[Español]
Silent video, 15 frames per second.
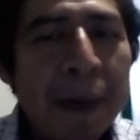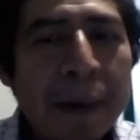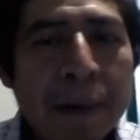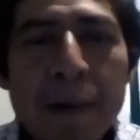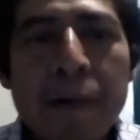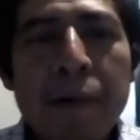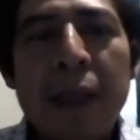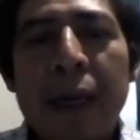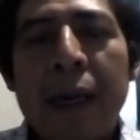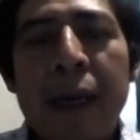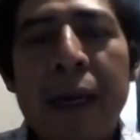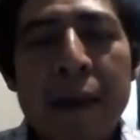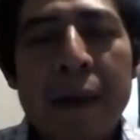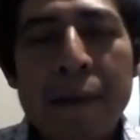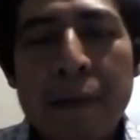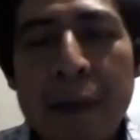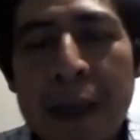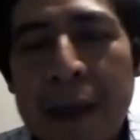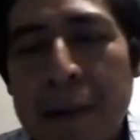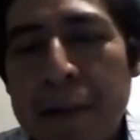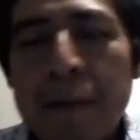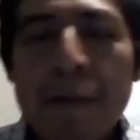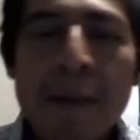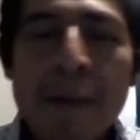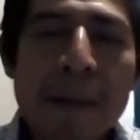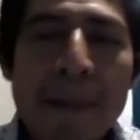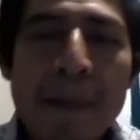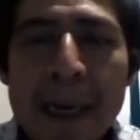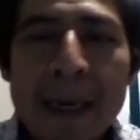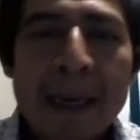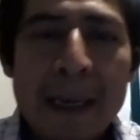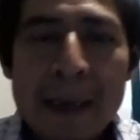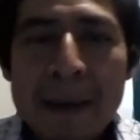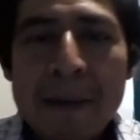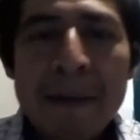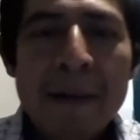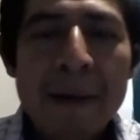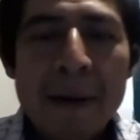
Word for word: pregunta, alguna duda para que